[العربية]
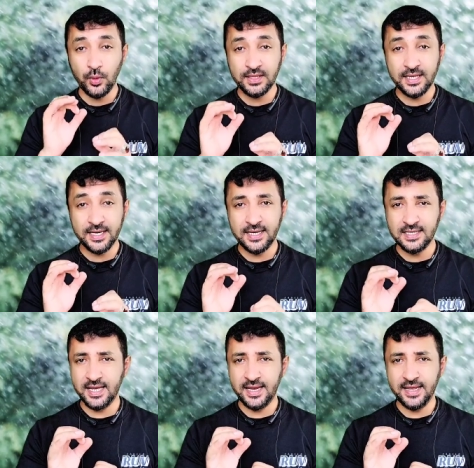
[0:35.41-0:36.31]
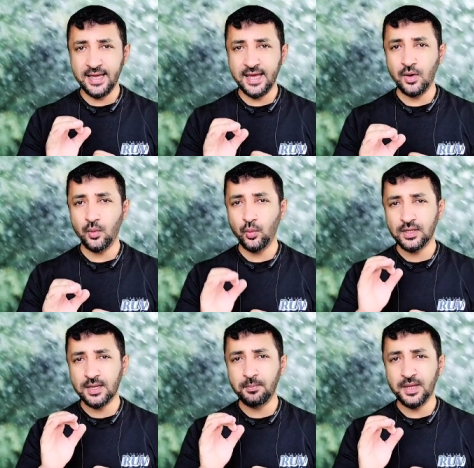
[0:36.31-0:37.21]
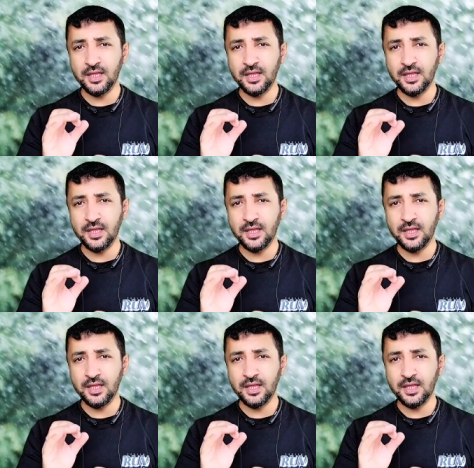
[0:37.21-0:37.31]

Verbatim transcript: والتركيز عليها وتم